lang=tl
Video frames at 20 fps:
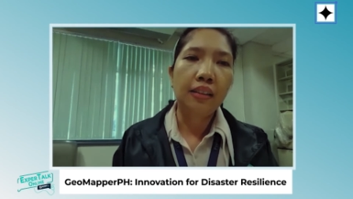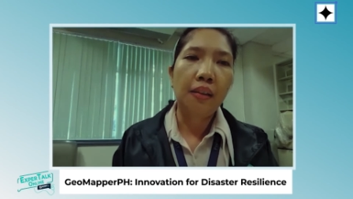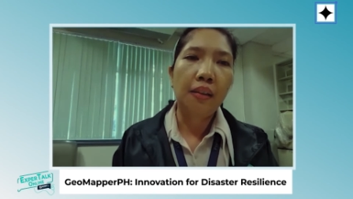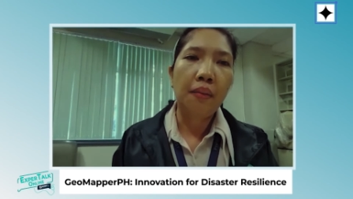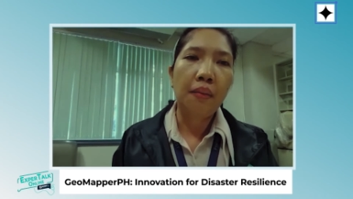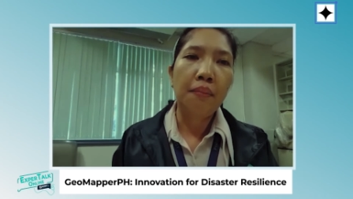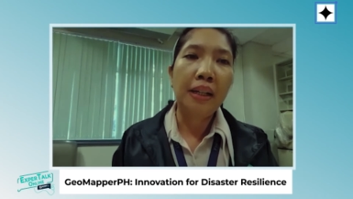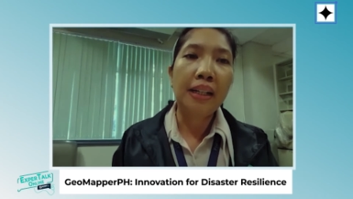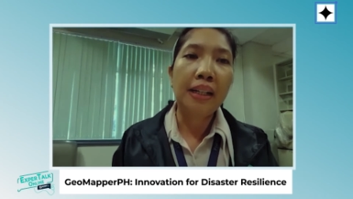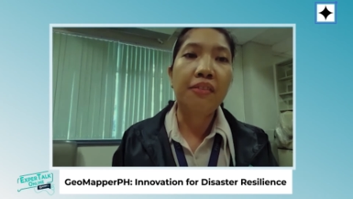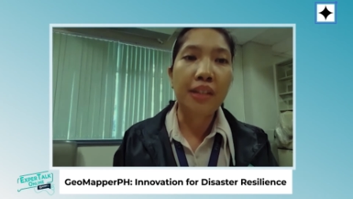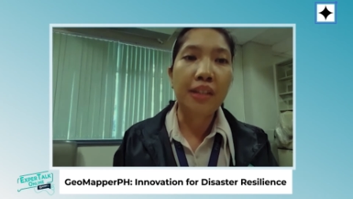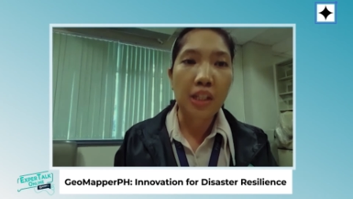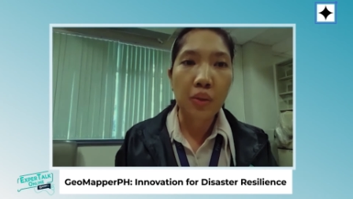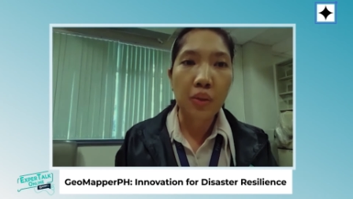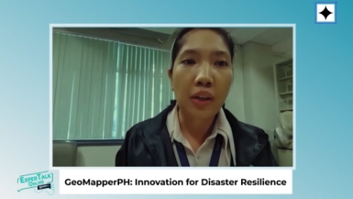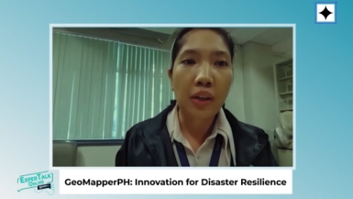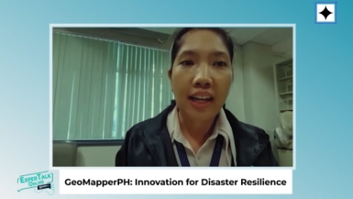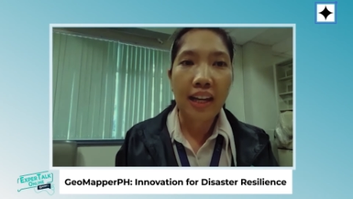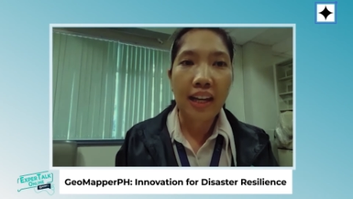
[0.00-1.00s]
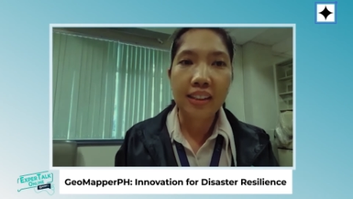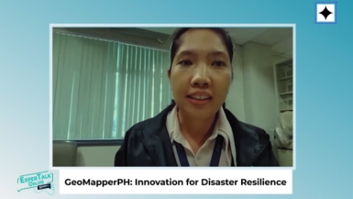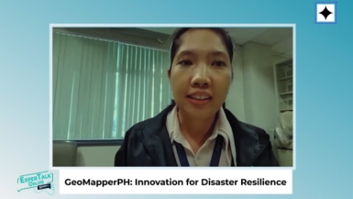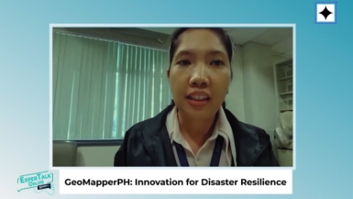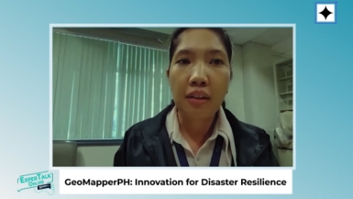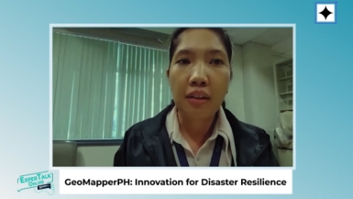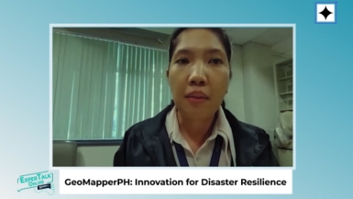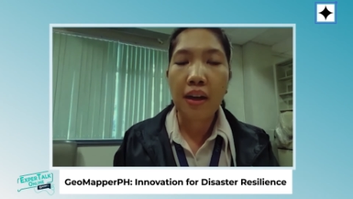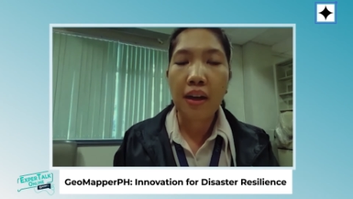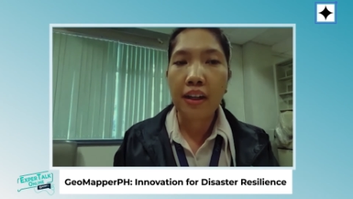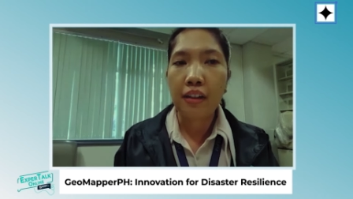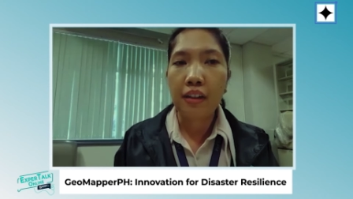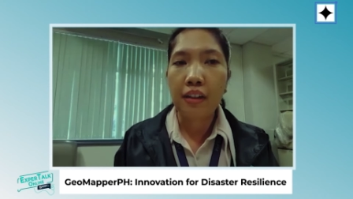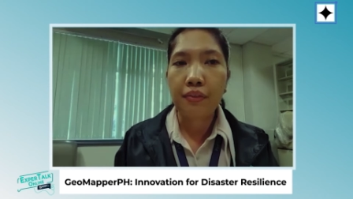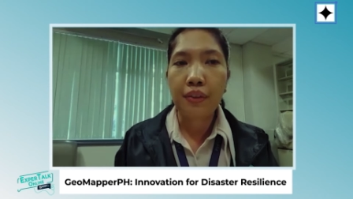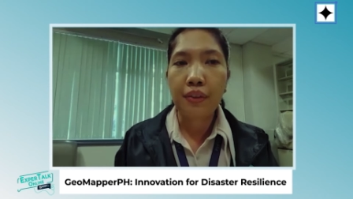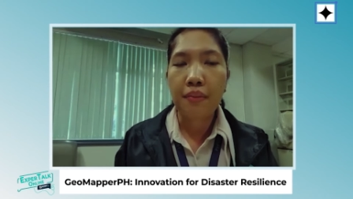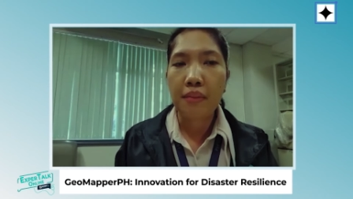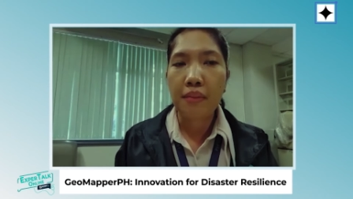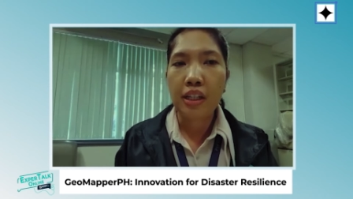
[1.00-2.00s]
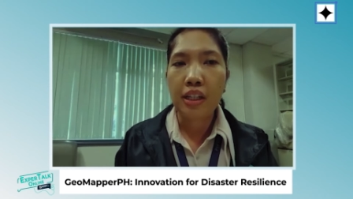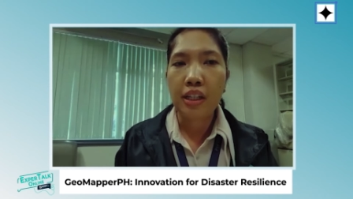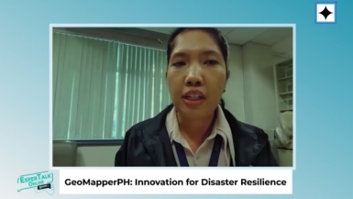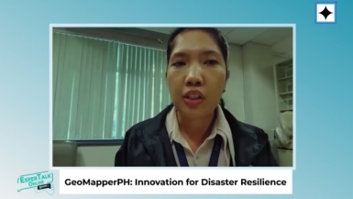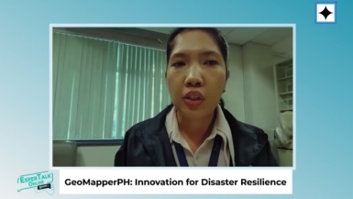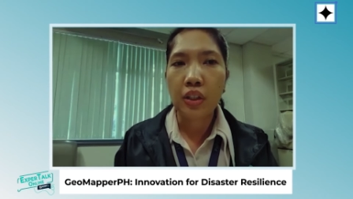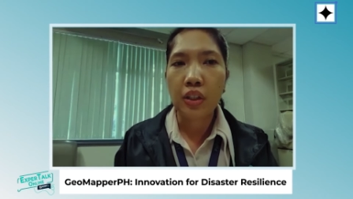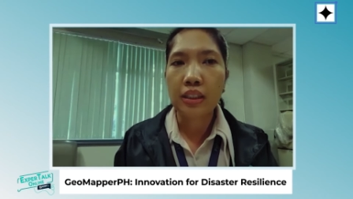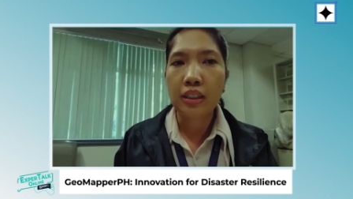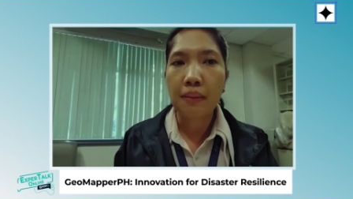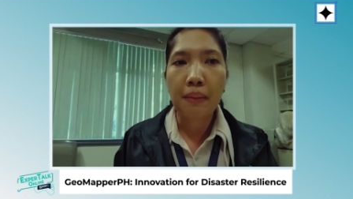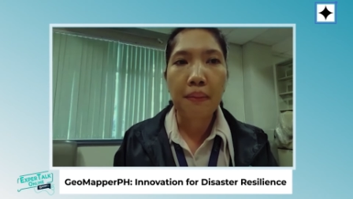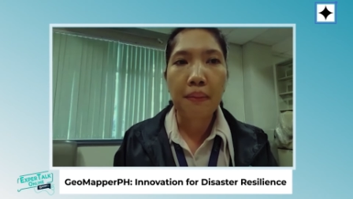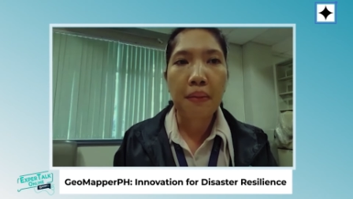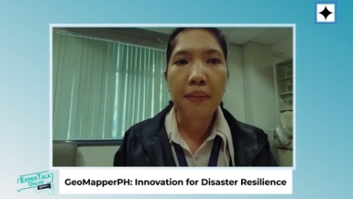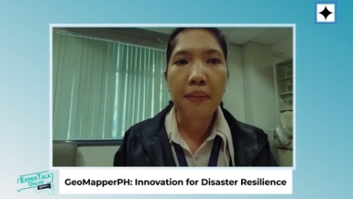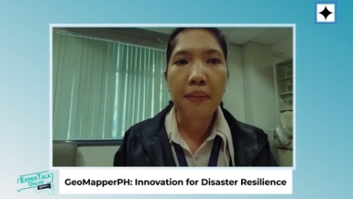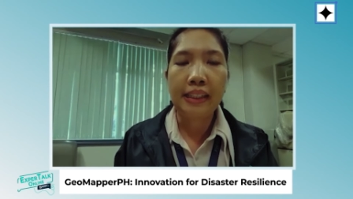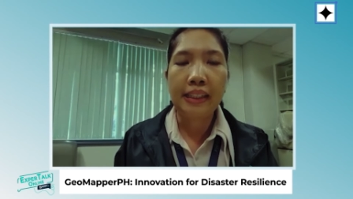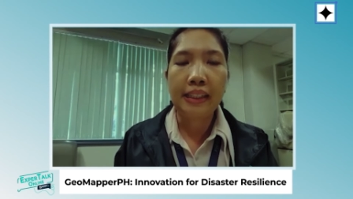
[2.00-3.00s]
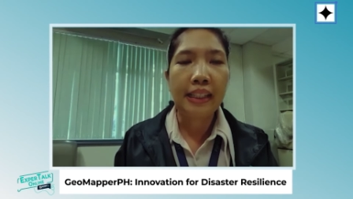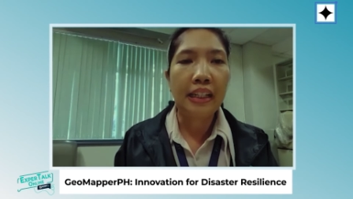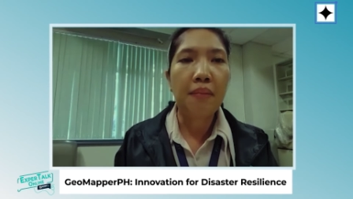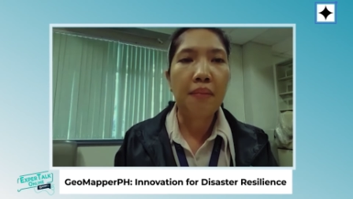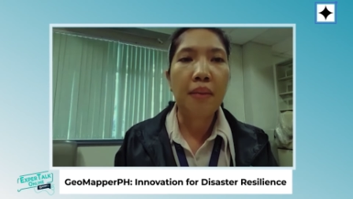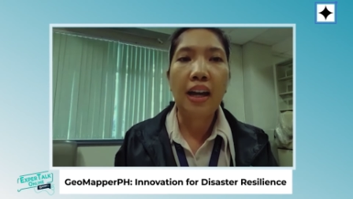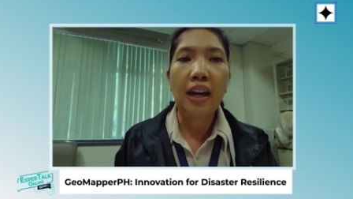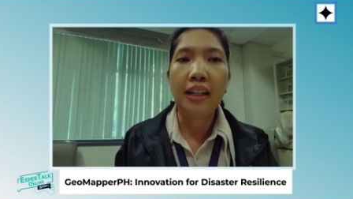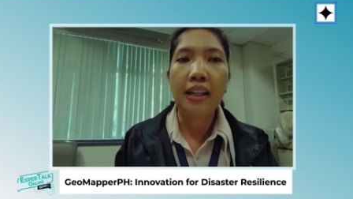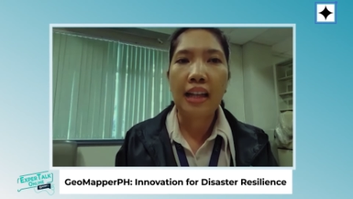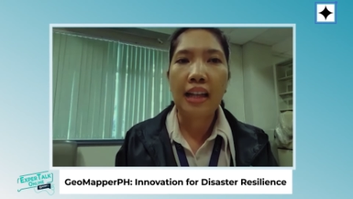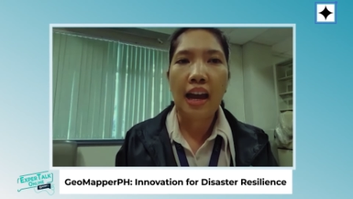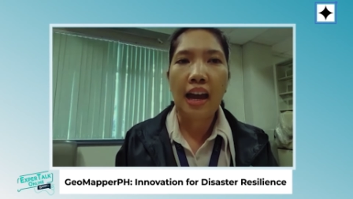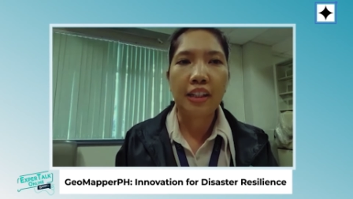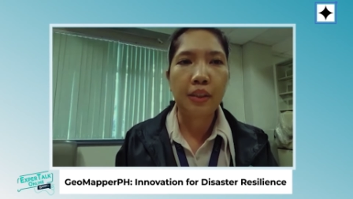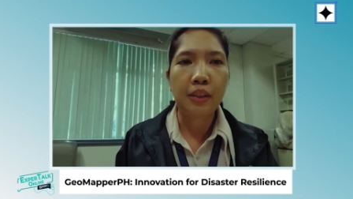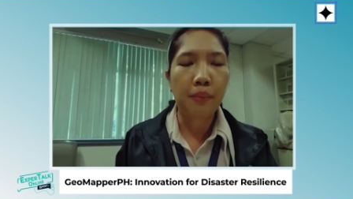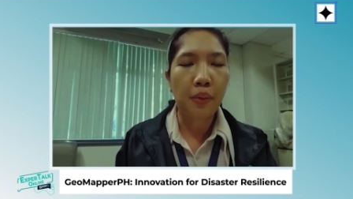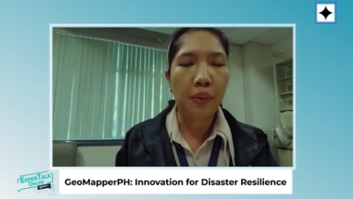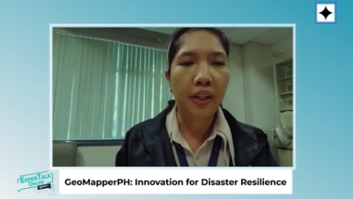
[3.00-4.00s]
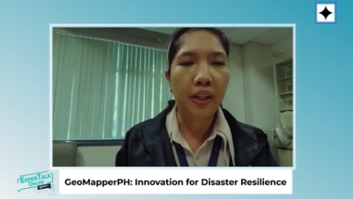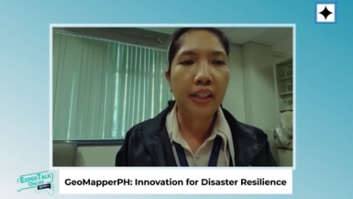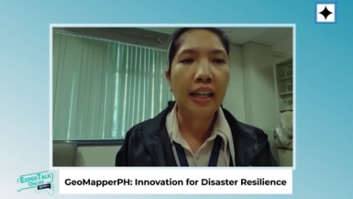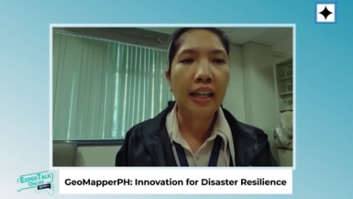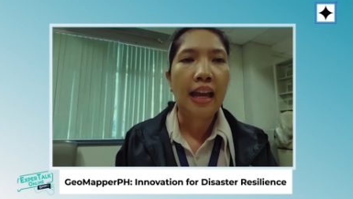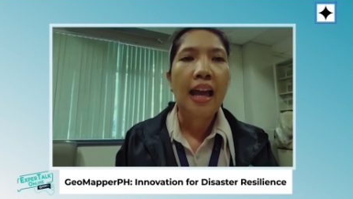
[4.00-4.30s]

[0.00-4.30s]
mag-visualize din ng mga information sa pamamagitan ng mga dashboard.